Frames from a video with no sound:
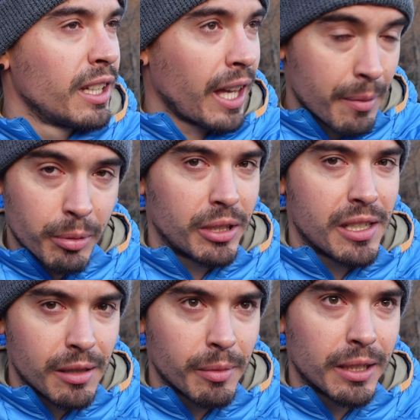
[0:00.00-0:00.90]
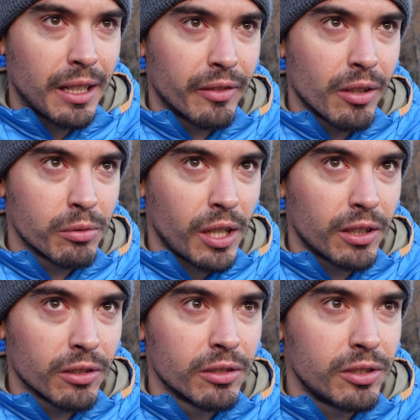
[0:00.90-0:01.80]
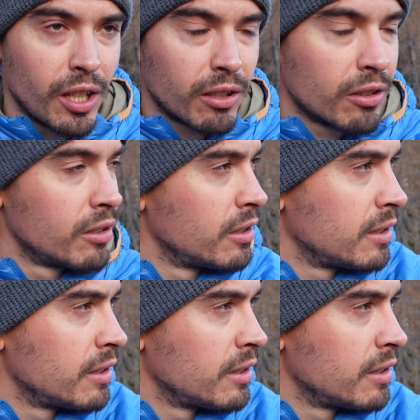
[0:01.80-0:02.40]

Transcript: e potenzialmente l'avrei usato, certo,